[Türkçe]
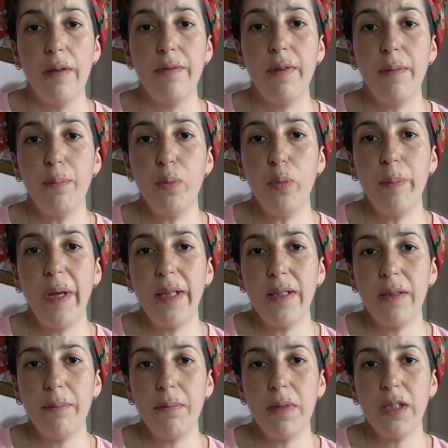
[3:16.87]
ve bu
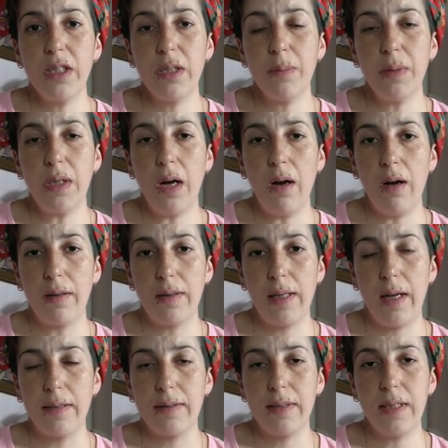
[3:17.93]
benim içimi
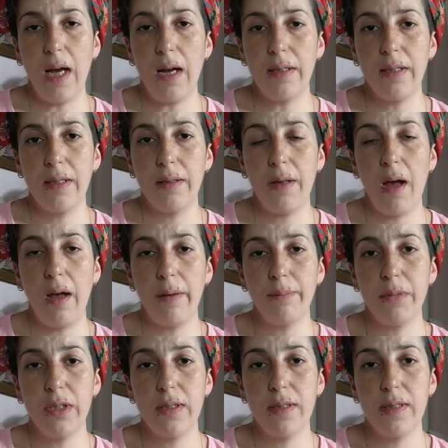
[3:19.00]
rahatlattı. Yani hem
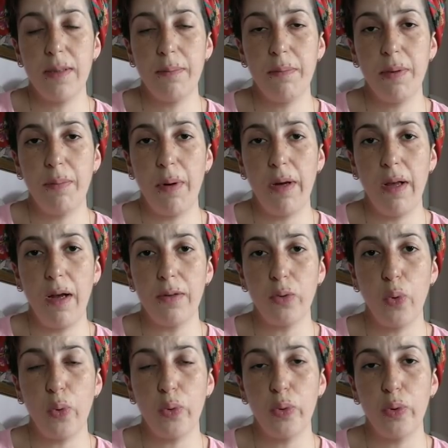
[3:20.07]
cinsin bir bayan
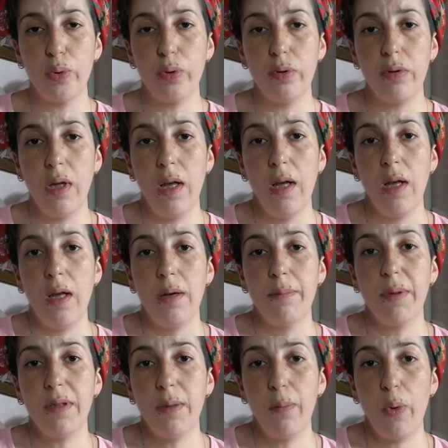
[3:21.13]
doktorun
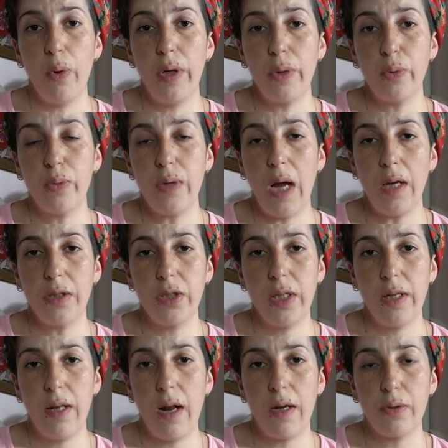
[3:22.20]
bana böyle güzel
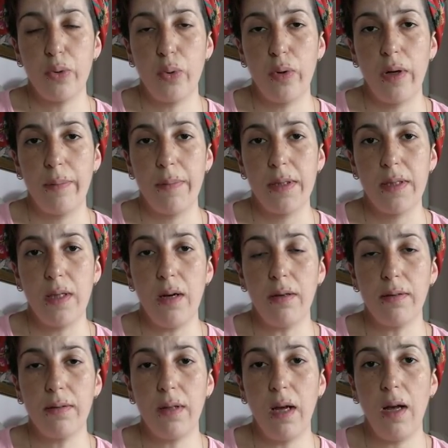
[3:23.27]
şeyler söylemesi
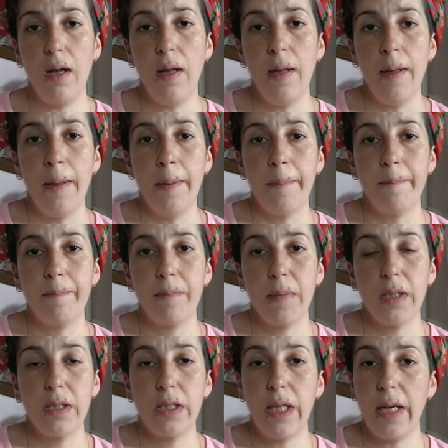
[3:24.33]
hatta
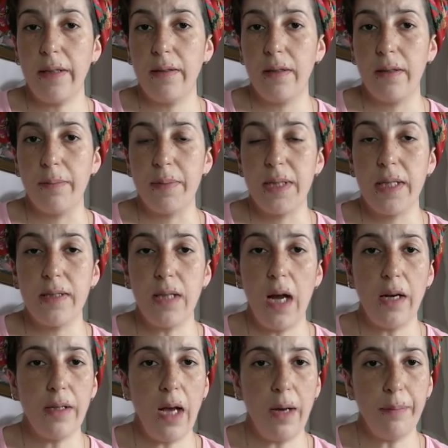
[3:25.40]
şey dedim
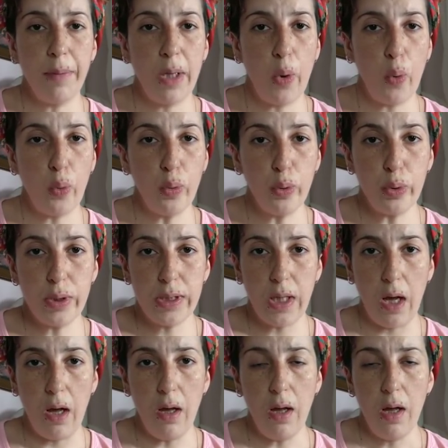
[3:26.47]
sezeryan bile
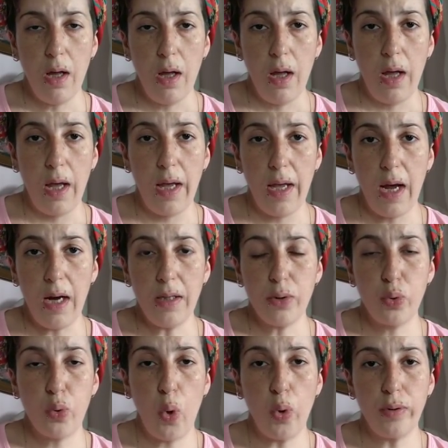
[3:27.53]
olursa eğer
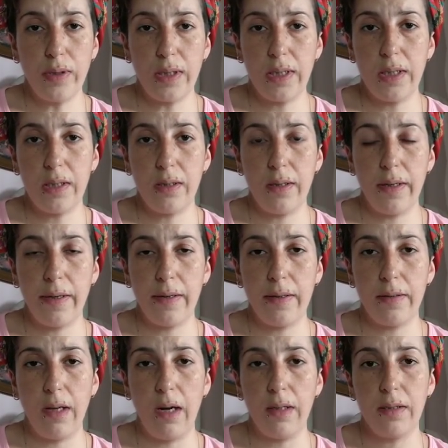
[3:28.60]
son dakikaya
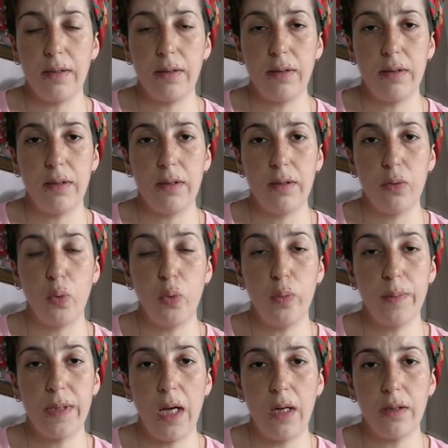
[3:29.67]
kadar
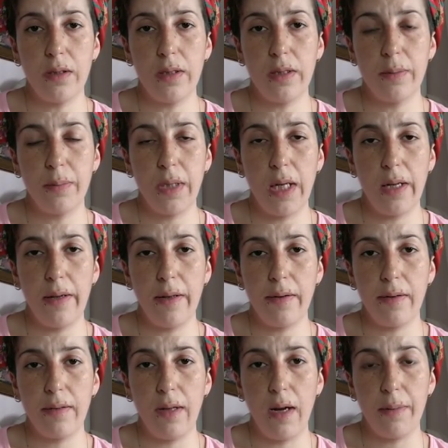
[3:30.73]
doğum sancılarım gelene
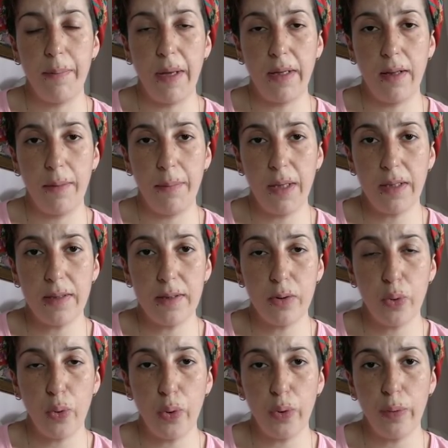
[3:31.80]
kadar beklemek
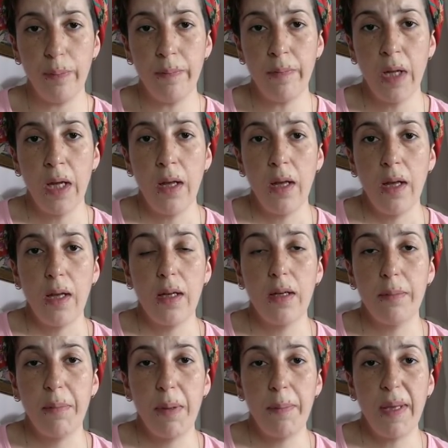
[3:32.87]
istiyorum
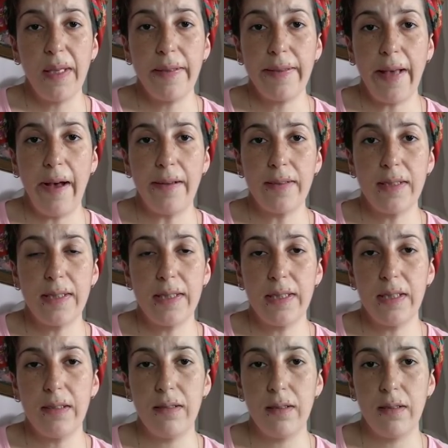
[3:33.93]
bebeğin
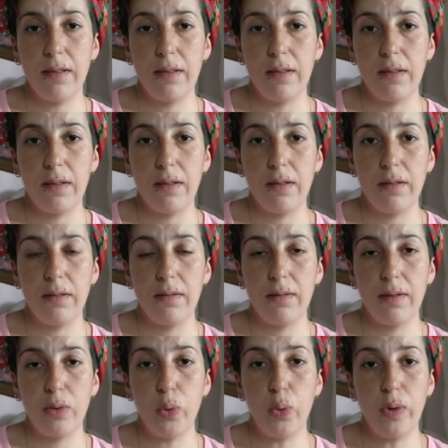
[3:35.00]
kendisinin
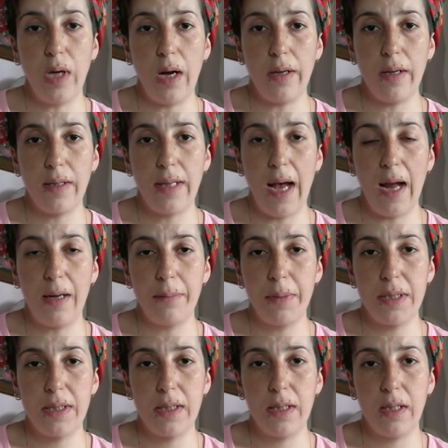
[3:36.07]
dünyaya
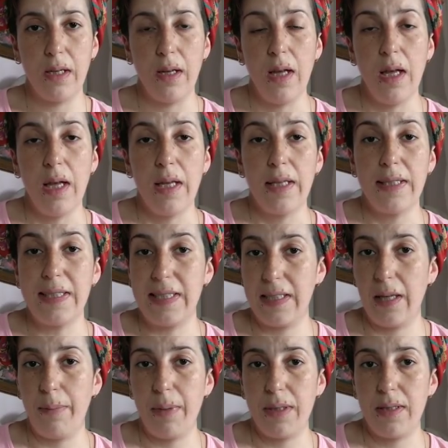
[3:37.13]
gelmesini
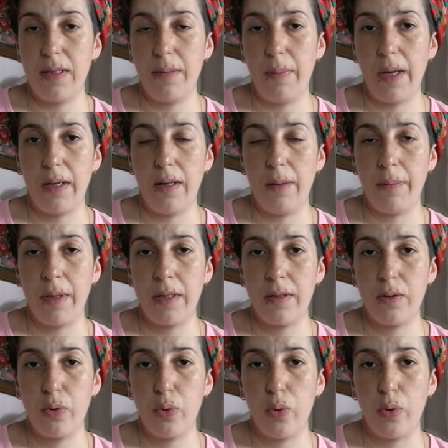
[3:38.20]
istemesini beklemek
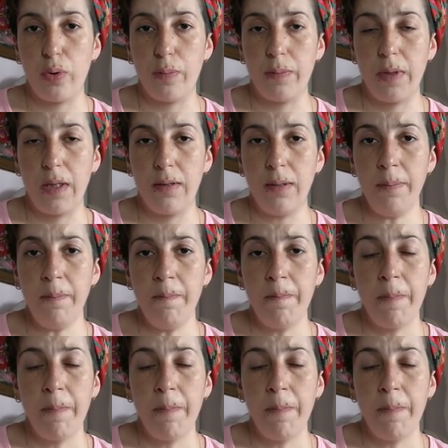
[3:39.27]
istiyorum dedim.